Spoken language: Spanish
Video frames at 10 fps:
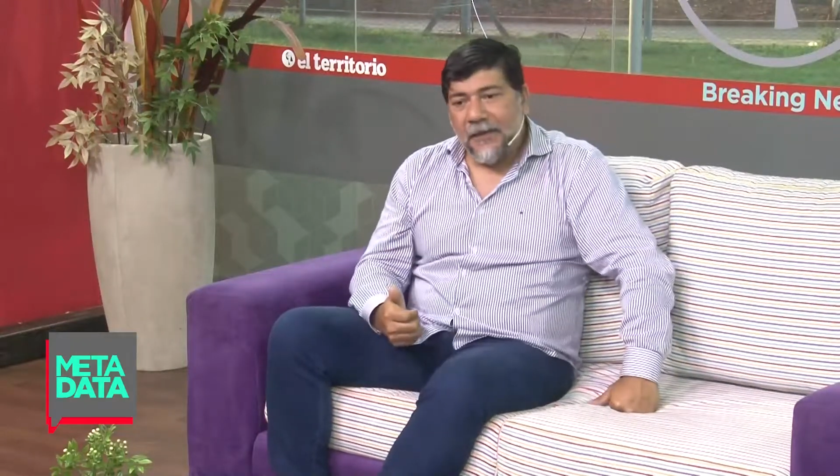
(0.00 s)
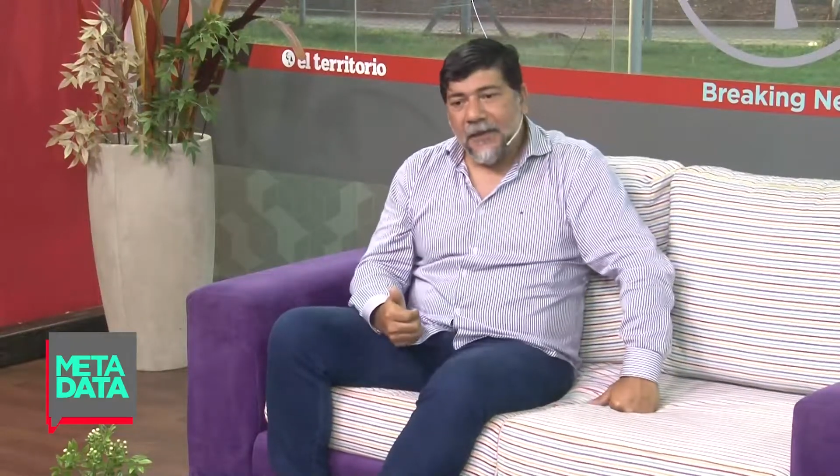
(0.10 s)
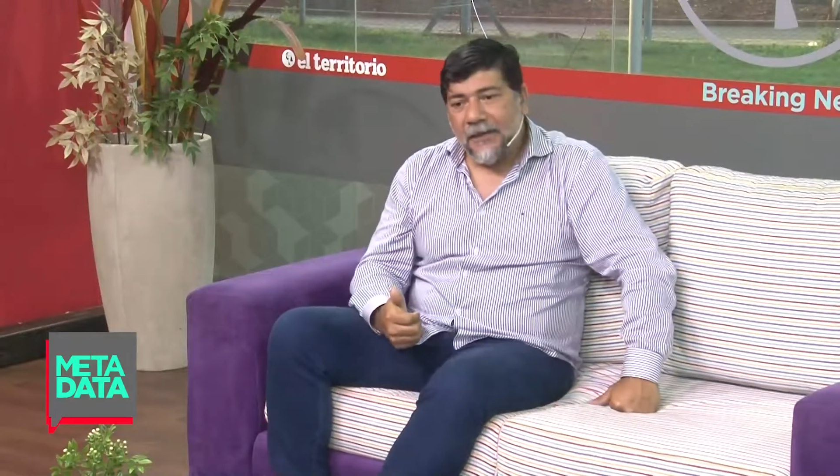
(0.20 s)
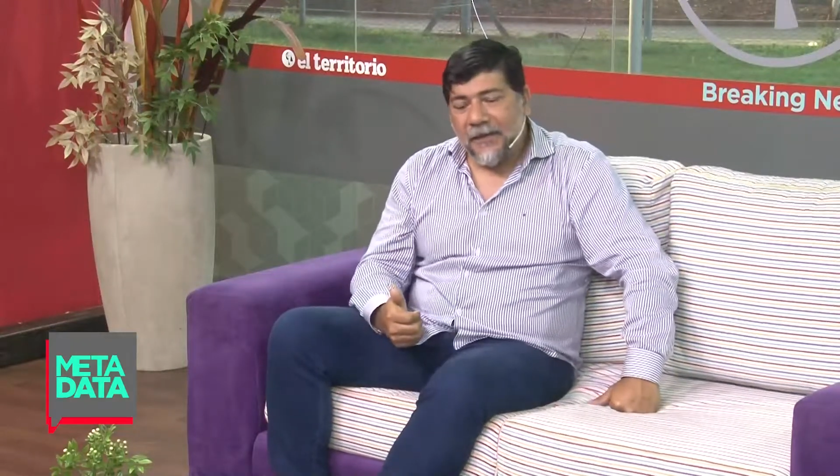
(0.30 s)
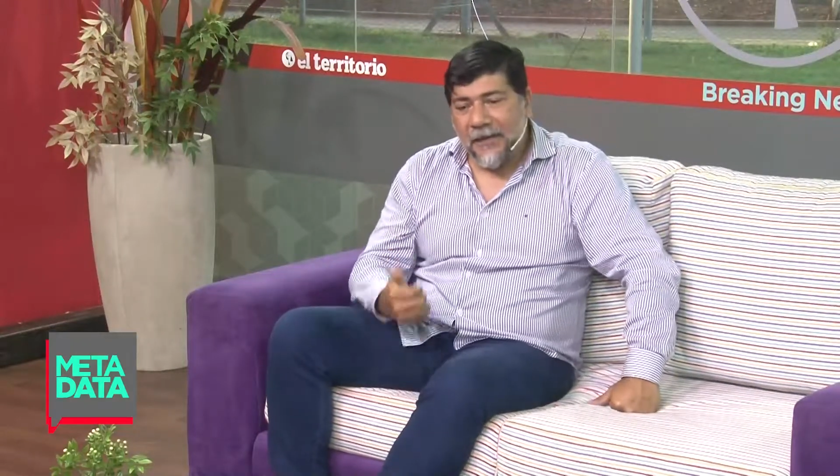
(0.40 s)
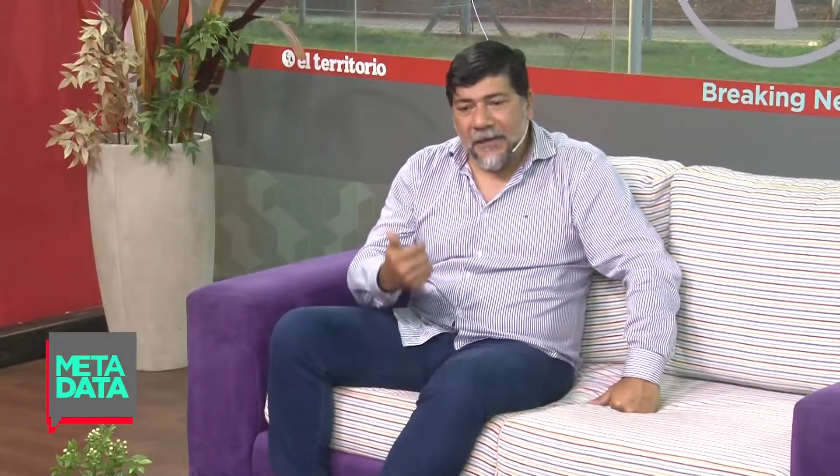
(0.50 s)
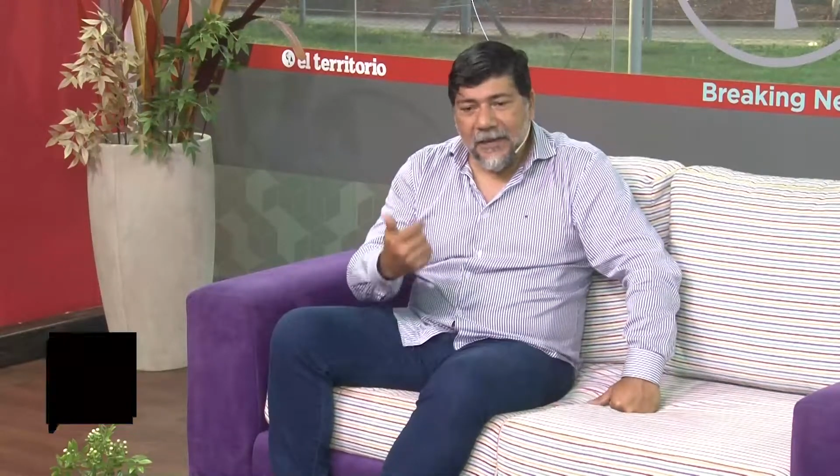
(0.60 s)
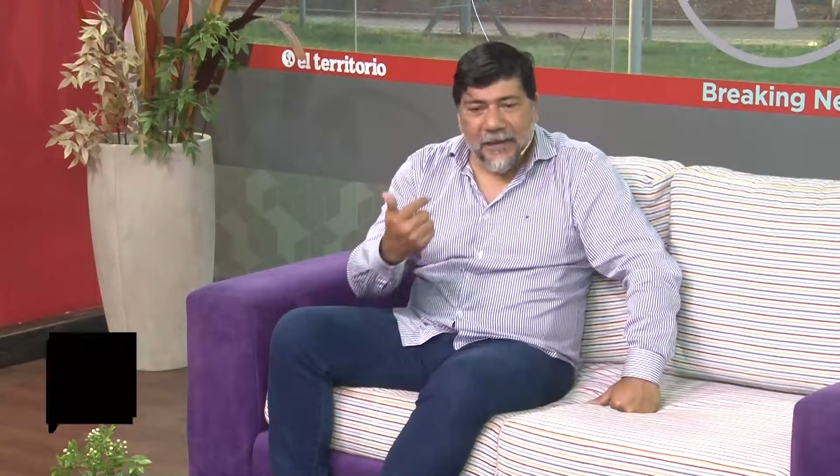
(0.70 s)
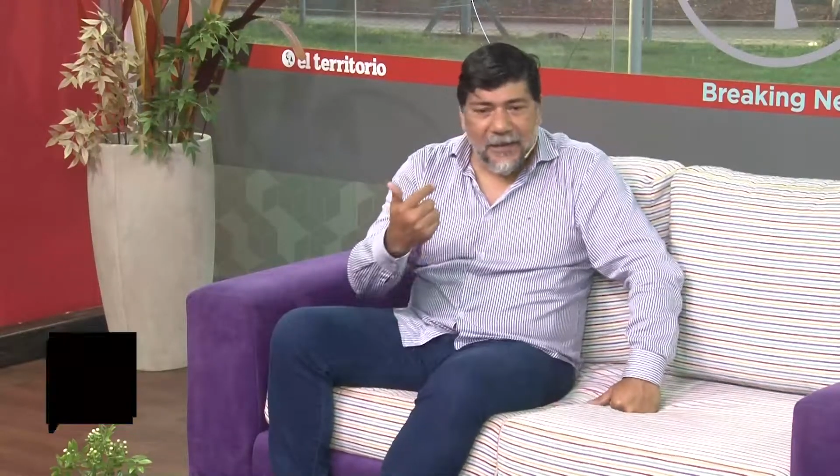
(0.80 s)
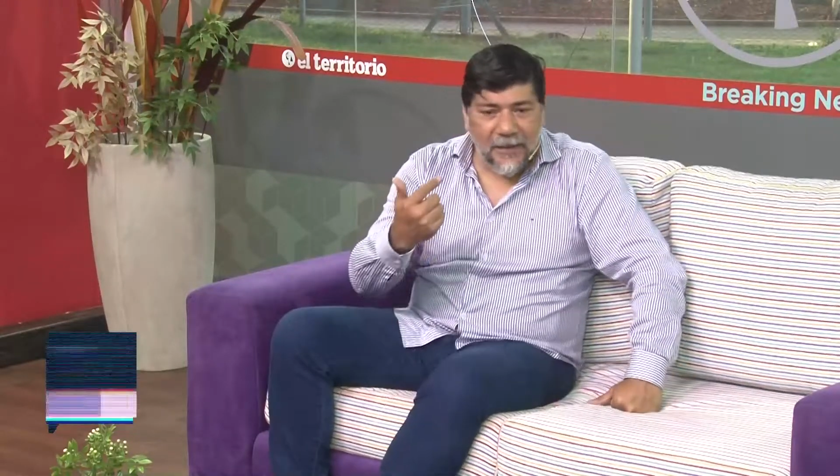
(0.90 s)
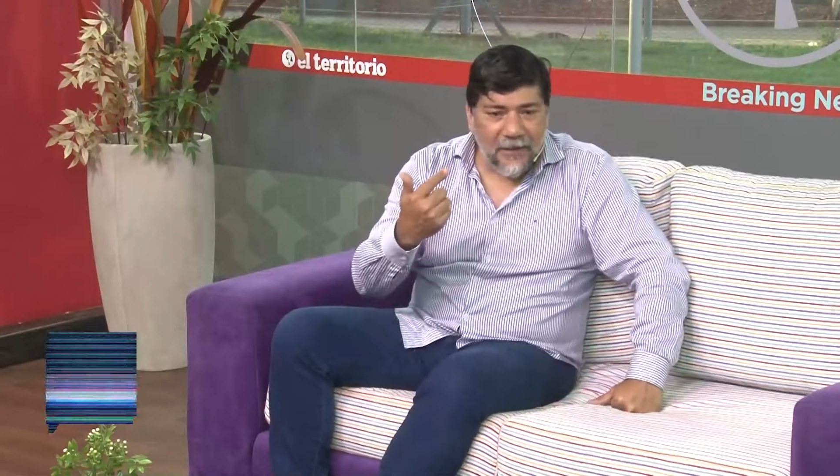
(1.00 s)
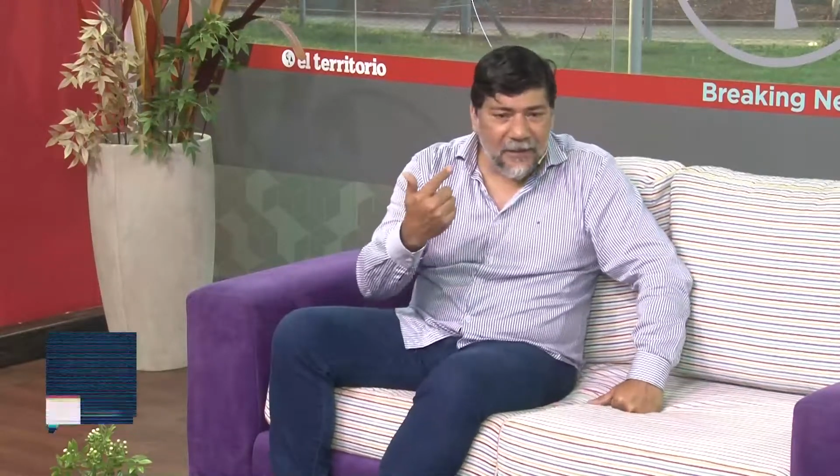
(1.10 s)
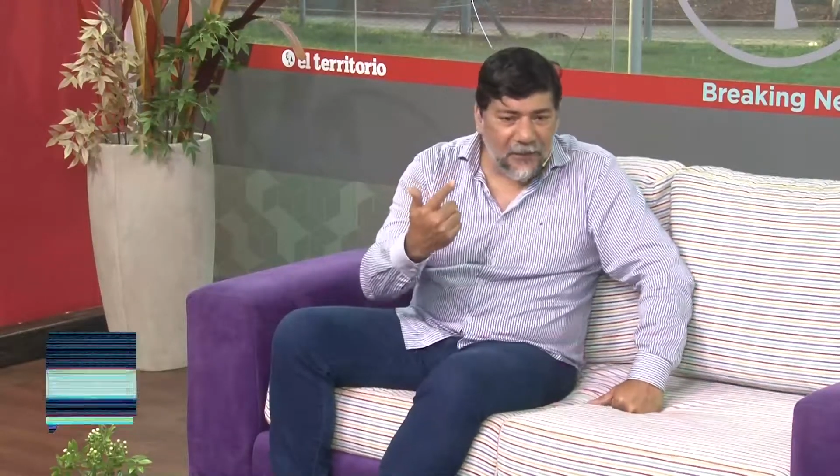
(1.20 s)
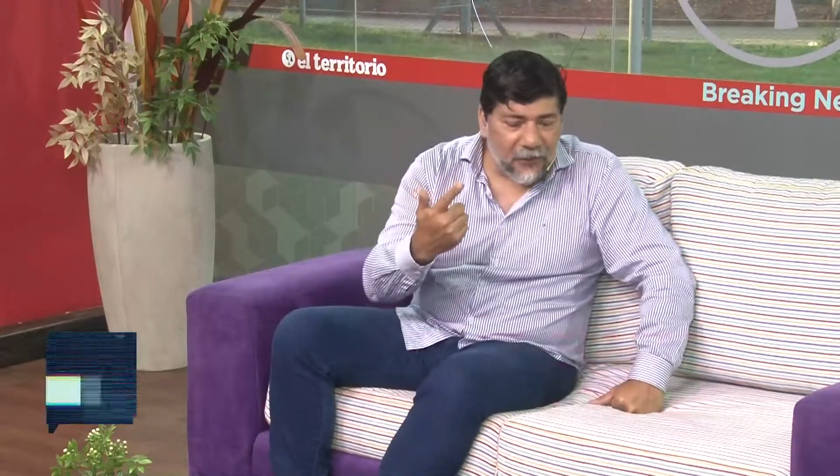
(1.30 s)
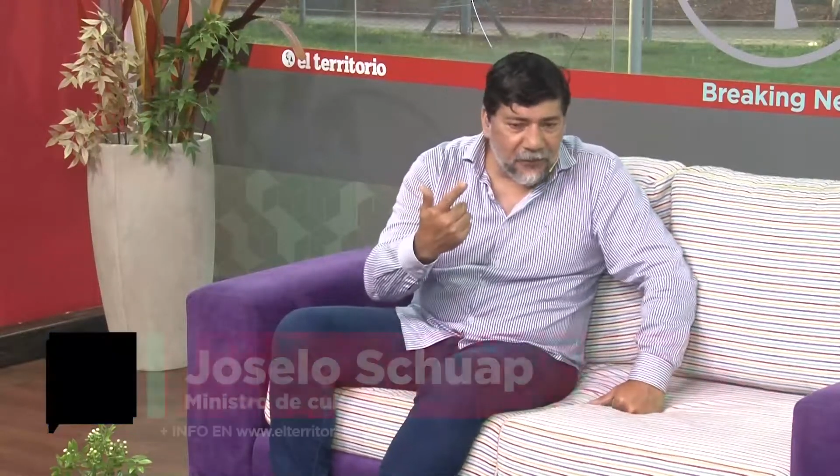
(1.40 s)
este, y
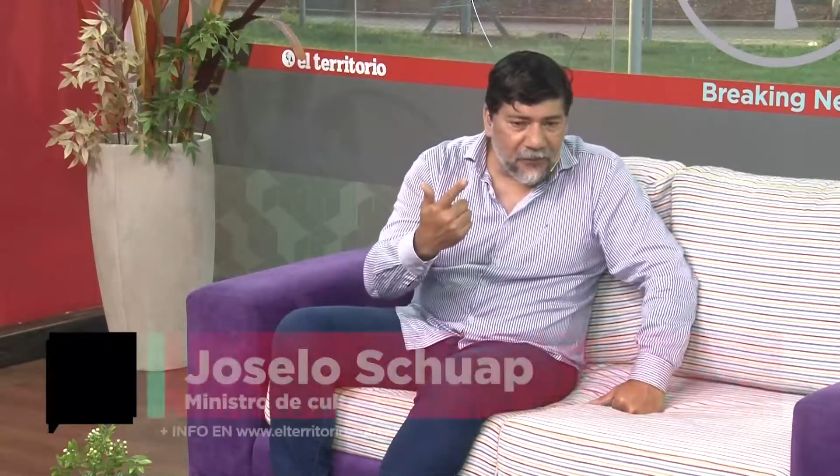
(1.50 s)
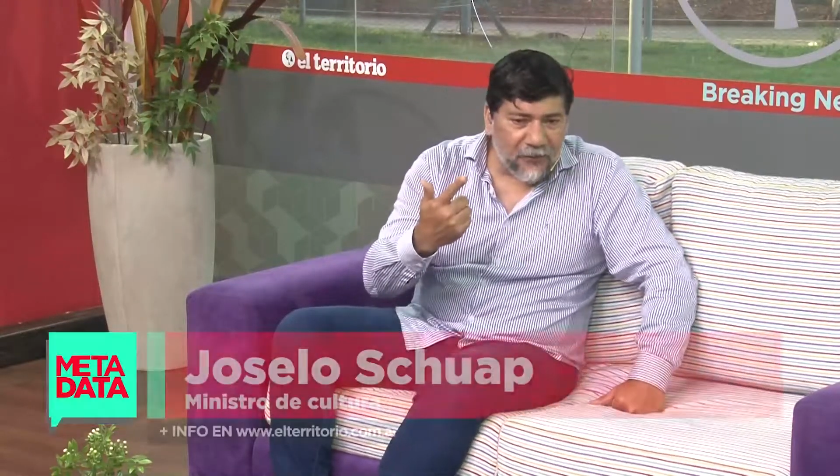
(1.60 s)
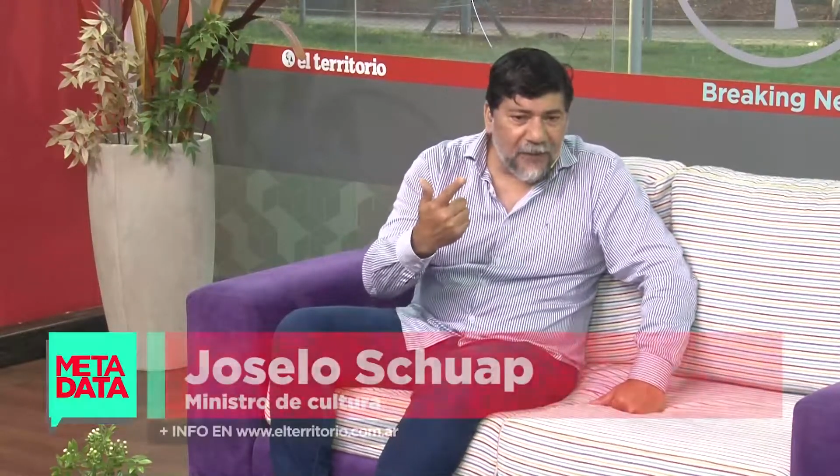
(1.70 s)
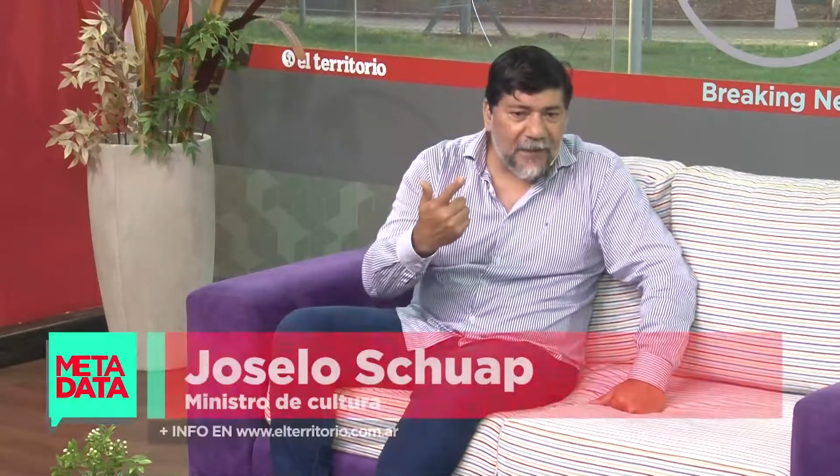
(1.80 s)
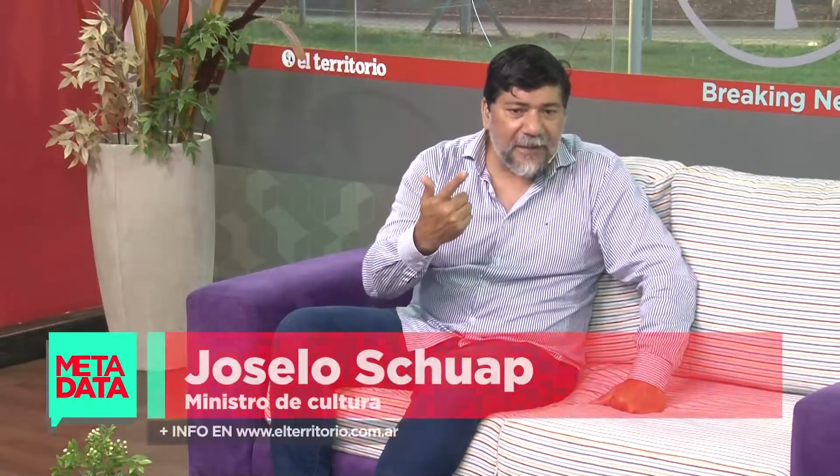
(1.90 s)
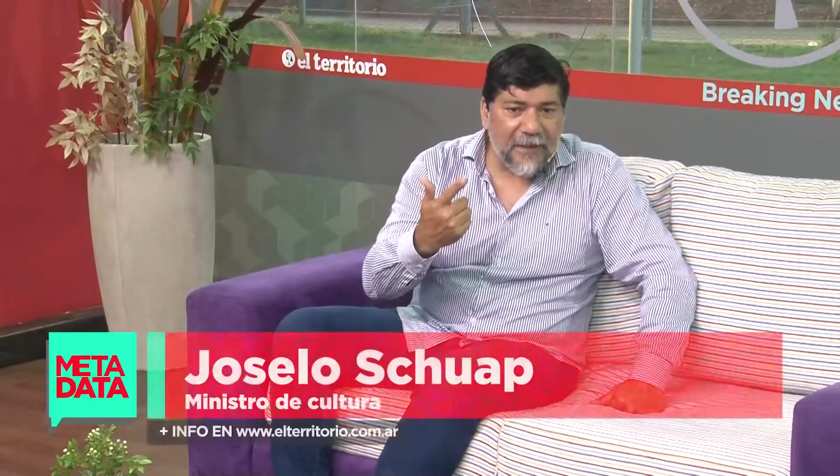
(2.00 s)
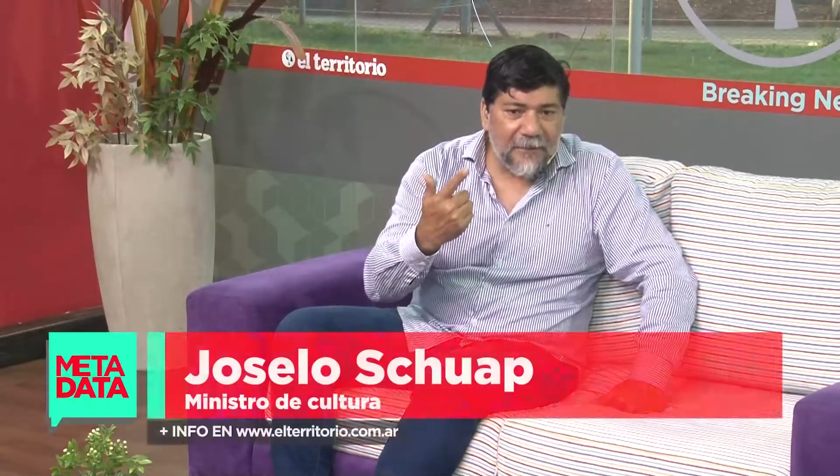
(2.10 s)
otro, la de la